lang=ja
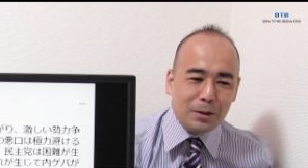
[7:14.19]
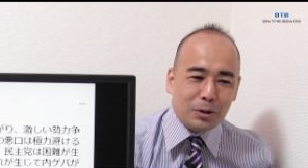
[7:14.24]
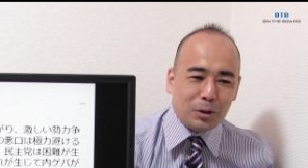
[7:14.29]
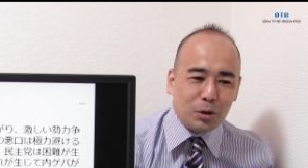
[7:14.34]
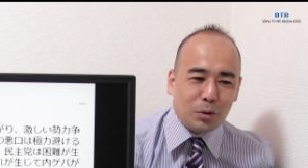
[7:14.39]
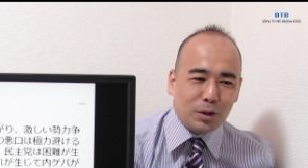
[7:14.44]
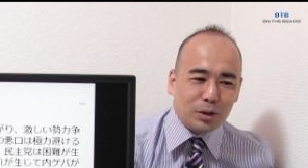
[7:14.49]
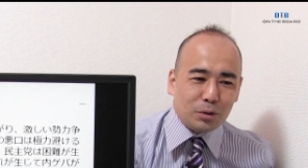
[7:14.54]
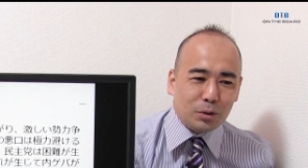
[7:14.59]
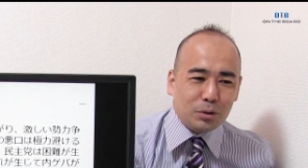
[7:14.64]

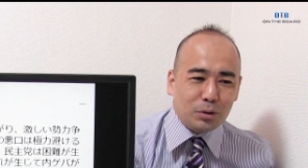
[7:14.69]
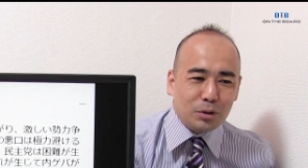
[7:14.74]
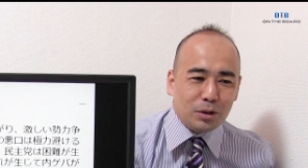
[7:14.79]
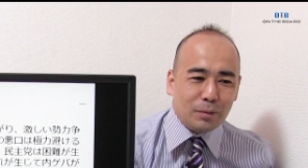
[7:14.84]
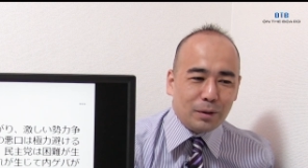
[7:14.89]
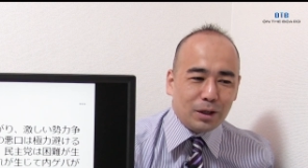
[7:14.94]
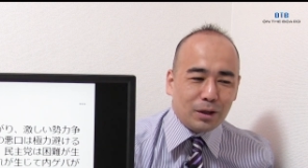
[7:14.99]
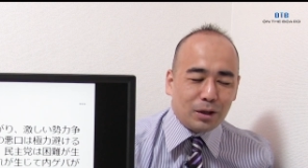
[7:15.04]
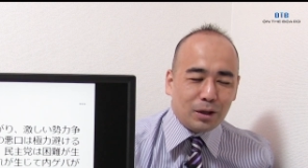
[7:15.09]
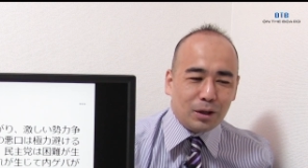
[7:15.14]
共和党という
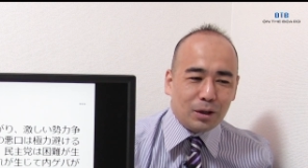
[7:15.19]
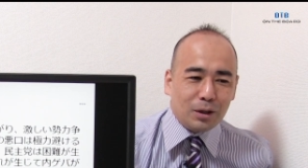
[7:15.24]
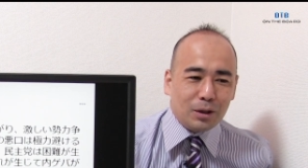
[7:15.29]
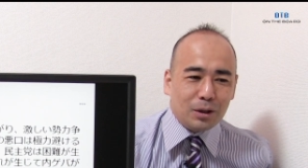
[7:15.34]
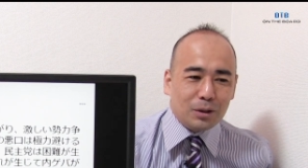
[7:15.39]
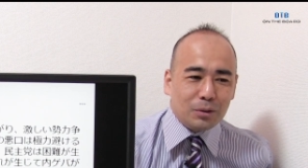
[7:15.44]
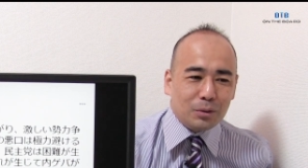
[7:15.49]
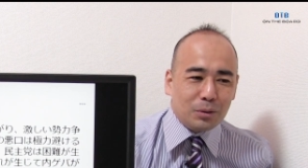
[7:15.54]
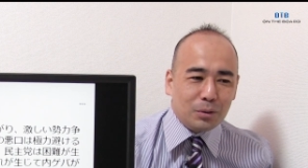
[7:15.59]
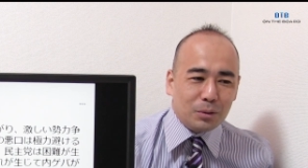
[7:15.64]
名前だか
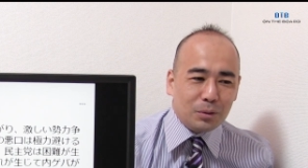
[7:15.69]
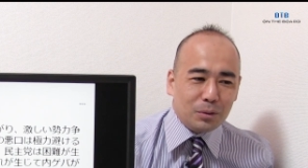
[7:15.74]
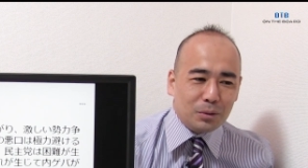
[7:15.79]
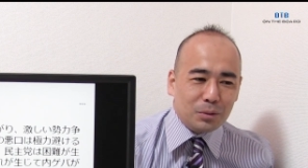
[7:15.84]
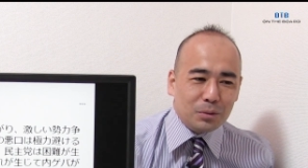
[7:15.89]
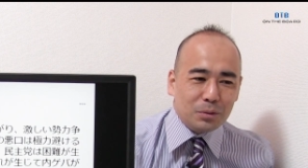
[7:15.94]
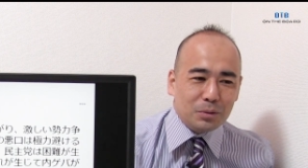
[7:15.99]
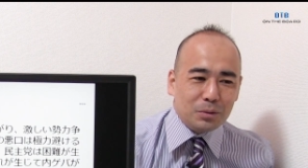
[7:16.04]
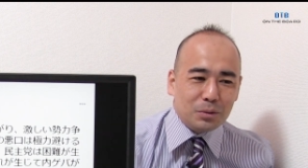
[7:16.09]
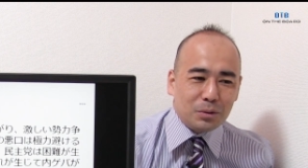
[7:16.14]
ら、あ
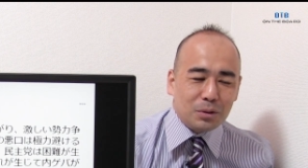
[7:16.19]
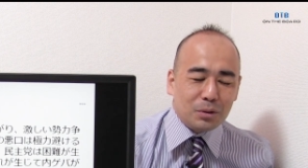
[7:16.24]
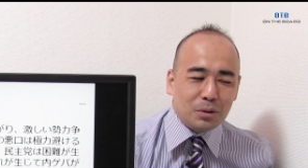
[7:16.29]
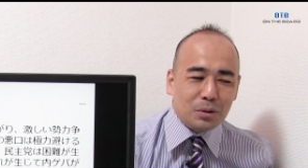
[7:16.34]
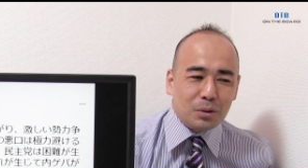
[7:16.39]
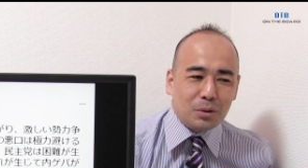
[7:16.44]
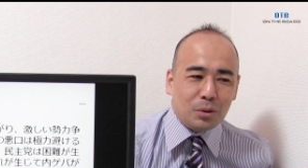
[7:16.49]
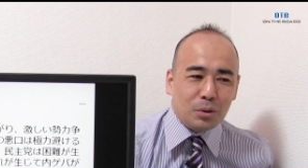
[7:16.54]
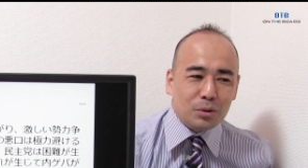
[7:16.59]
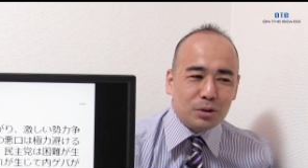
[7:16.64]
の、
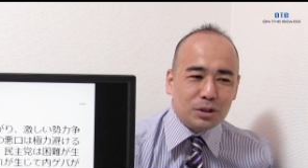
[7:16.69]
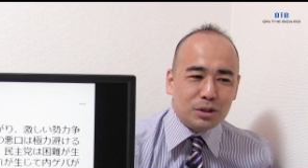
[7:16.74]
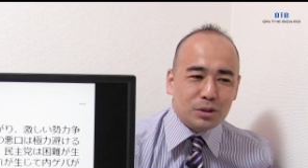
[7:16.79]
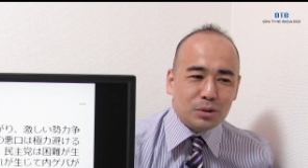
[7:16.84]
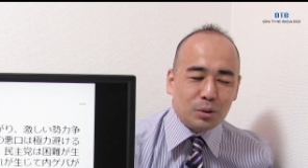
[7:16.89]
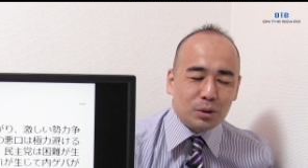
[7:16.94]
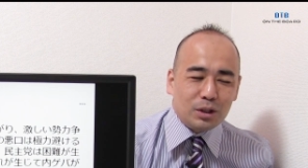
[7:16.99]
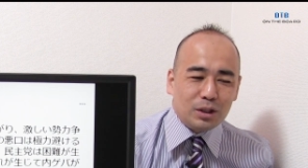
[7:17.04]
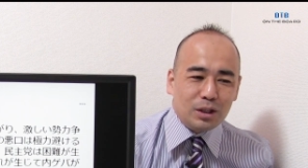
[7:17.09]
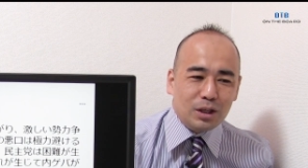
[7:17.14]
皇
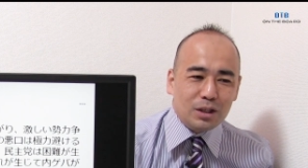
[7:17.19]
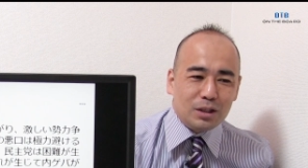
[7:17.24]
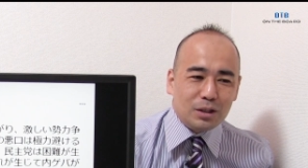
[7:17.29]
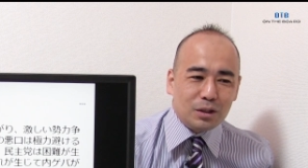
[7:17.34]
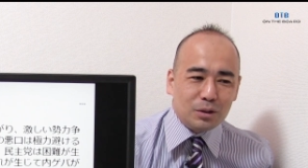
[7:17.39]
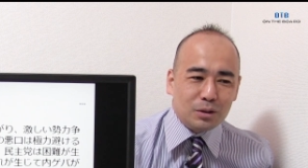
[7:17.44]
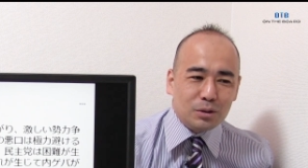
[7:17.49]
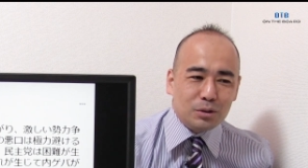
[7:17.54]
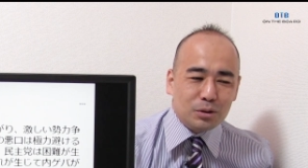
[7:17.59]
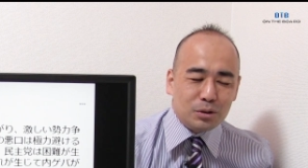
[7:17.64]
室を否定し
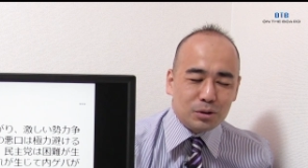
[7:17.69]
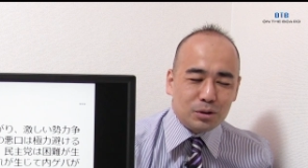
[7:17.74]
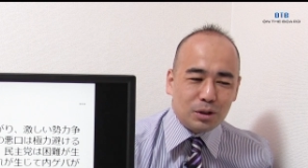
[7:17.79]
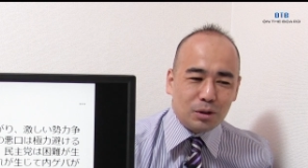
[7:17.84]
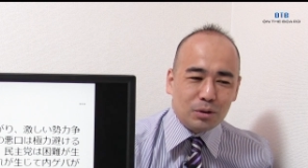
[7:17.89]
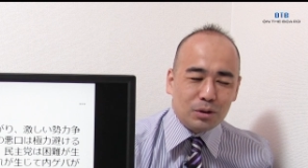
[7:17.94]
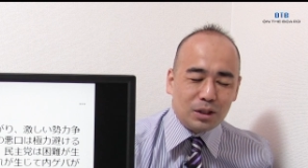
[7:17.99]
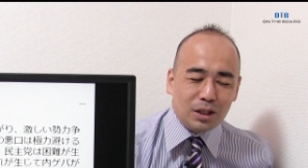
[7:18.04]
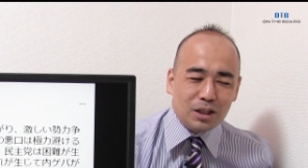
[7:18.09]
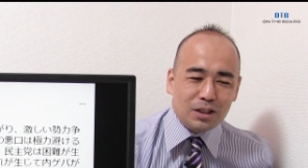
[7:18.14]
て、君主制
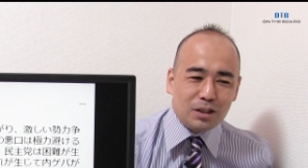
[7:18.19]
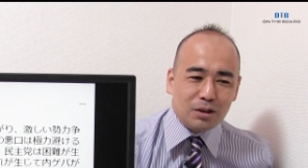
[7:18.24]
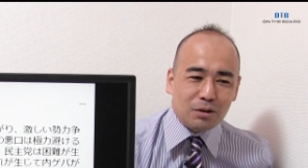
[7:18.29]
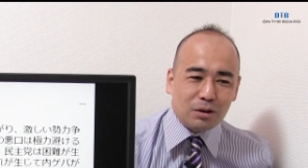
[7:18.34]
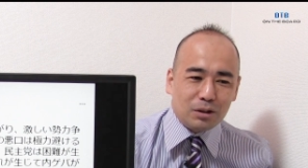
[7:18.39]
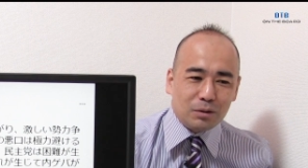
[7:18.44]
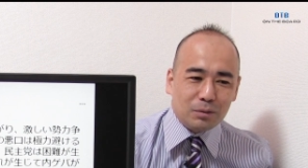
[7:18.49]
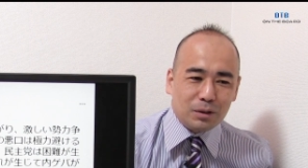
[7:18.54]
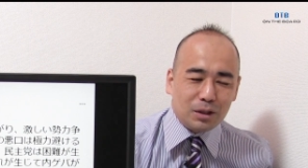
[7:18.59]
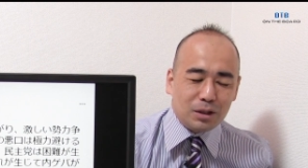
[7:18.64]
を否定してる
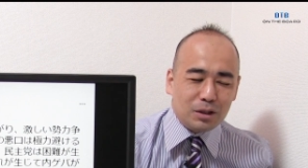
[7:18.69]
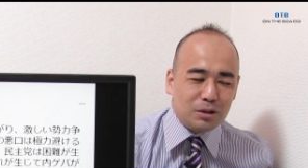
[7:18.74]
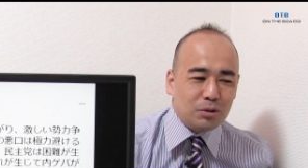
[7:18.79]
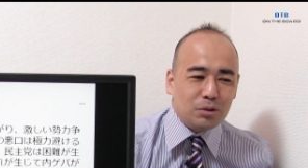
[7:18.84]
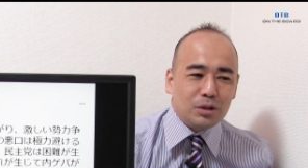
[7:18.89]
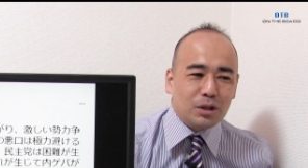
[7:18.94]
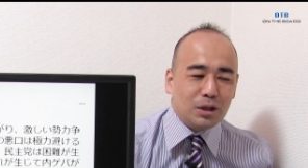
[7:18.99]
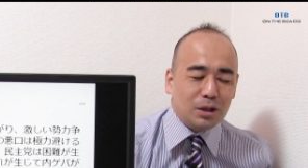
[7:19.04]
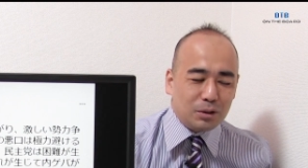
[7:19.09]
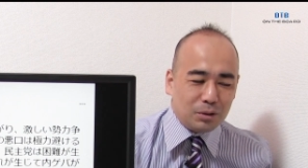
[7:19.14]
のかと思ったら、え、
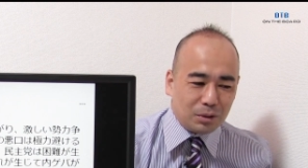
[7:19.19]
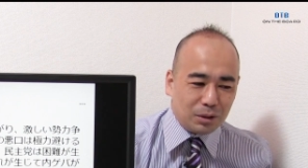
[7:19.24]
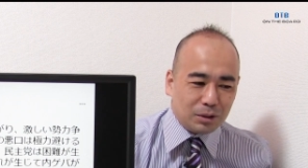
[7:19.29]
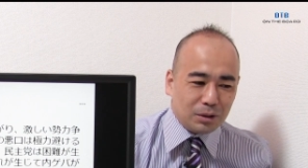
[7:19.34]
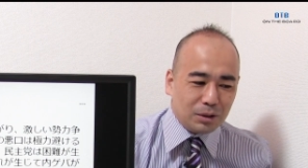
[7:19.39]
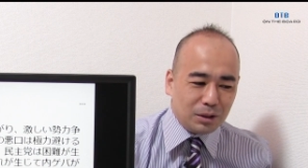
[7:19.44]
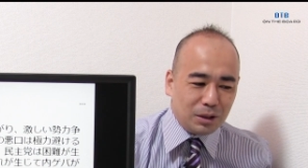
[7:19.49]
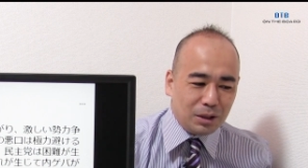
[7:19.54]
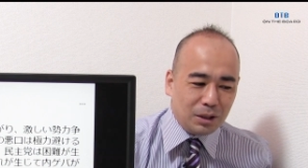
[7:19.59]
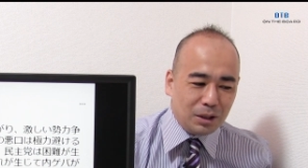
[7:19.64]
そうじゃないとか
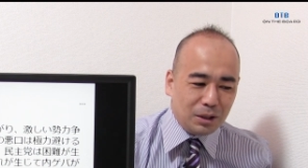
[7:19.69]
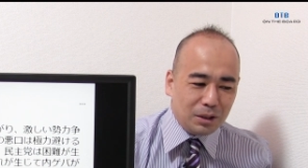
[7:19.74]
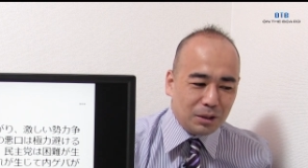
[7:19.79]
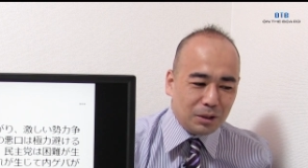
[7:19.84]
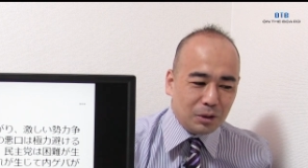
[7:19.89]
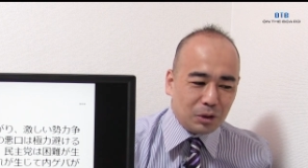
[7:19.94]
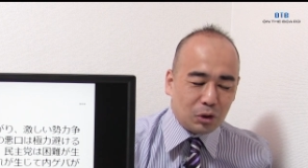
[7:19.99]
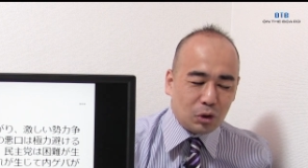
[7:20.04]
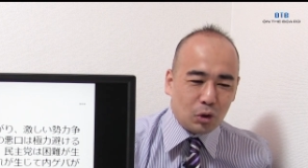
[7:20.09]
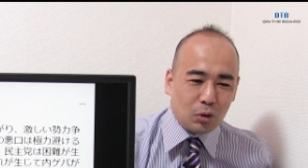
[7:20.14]
言っ
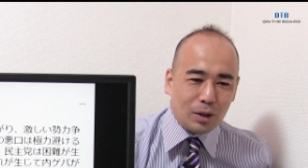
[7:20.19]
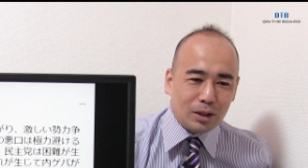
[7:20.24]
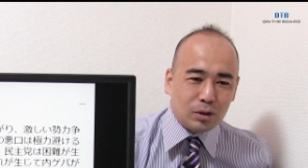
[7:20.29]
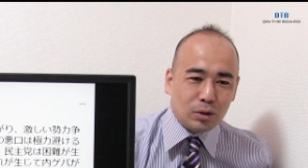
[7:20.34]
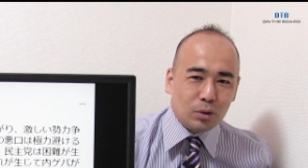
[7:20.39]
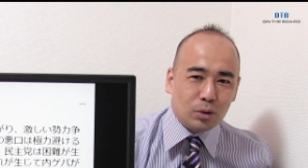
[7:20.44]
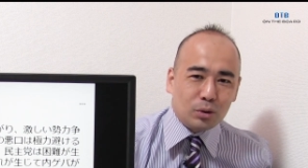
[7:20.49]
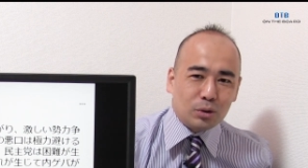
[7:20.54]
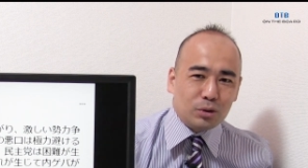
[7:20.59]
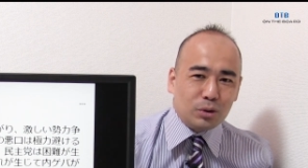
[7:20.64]
てね、共和
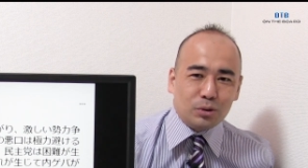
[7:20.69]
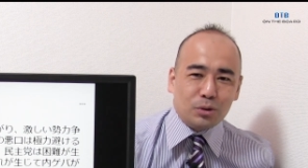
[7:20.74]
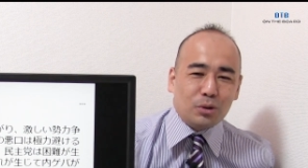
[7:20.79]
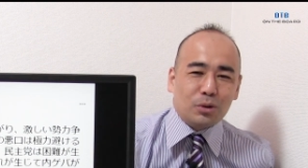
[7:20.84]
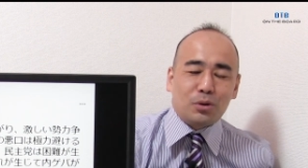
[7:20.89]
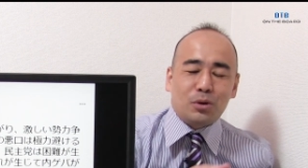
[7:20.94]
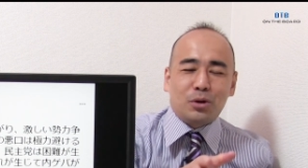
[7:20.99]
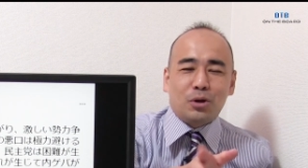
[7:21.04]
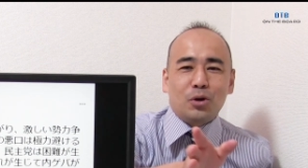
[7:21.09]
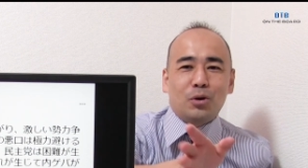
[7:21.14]
党の、ちょっ
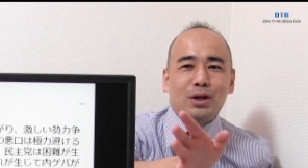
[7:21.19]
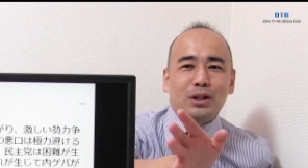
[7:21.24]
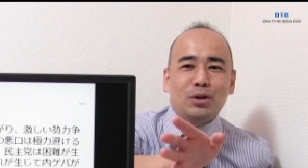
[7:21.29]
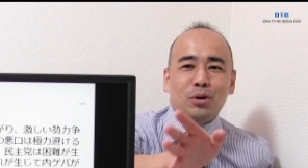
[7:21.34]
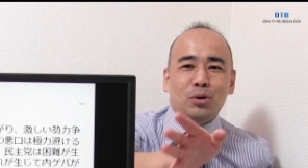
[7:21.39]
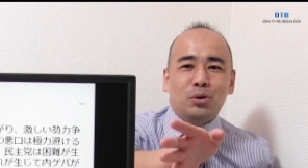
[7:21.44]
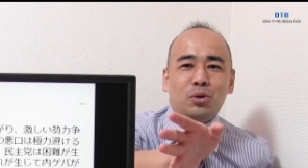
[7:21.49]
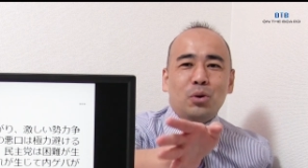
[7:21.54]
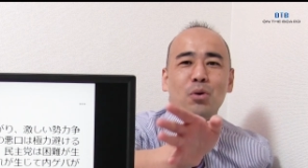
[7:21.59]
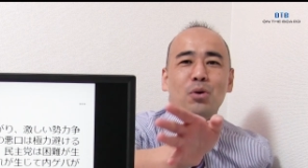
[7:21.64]
と、共和
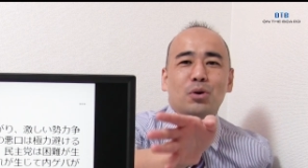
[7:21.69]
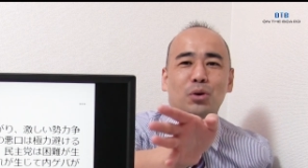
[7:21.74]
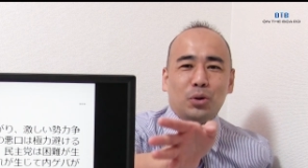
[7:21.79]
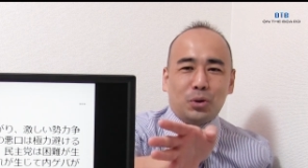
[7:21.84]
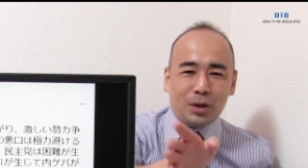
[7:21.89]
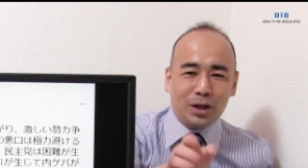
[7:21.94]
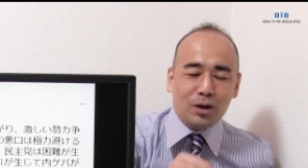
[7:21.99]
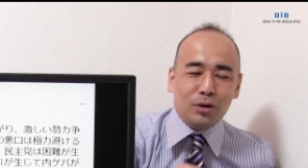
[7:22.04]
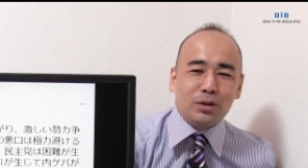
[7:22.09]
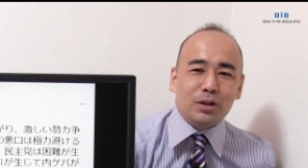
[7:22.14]
党の棟梁
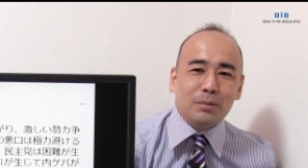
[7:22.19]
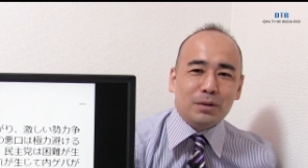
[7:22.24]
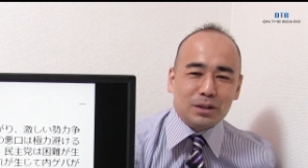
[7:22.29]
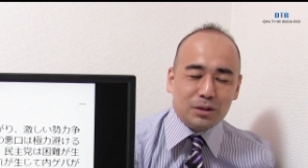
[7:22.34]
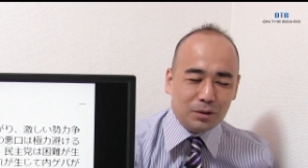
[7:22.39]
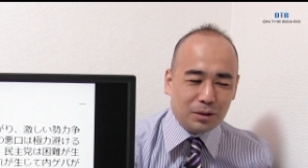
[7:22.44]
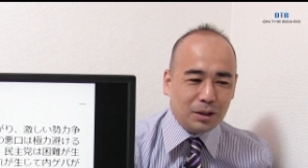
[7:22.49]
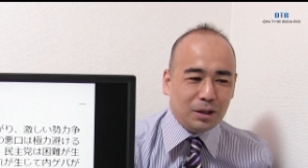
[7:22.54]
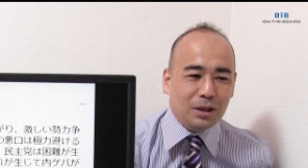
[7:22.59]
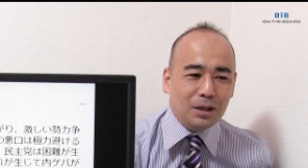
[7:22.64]
とか名乗ってまし
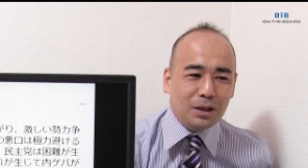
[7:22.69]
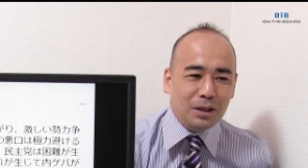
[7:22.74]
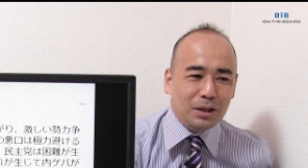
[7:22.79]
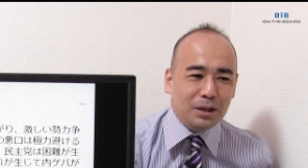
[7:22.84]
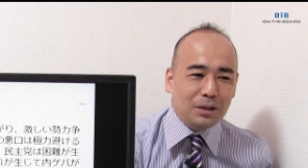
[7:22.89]
たよね。